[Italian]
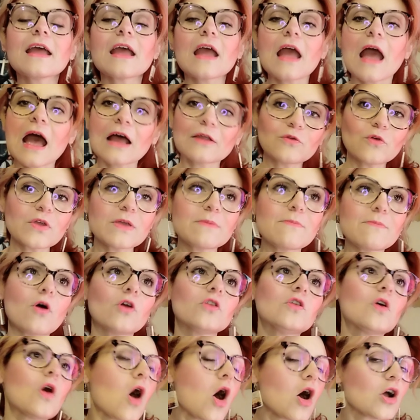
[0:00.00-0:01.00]
ad ogni
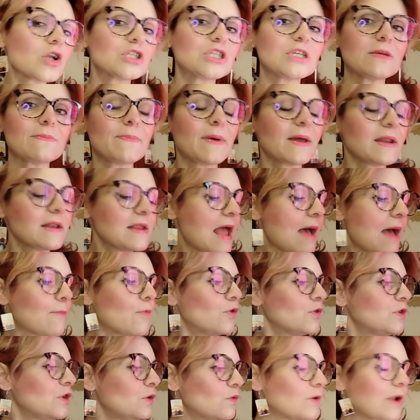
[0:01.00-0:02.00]
modo, oggi
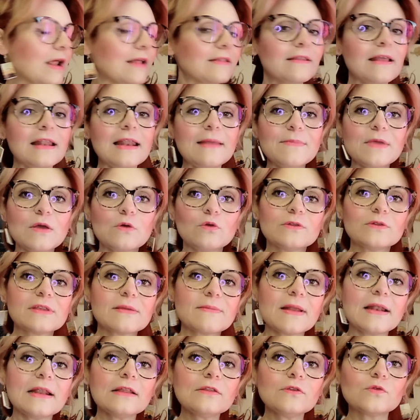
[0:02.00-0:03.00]
parliamo di una delle mie
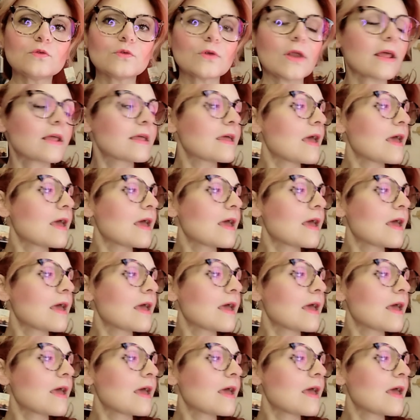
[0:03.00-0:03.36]
ultime letture,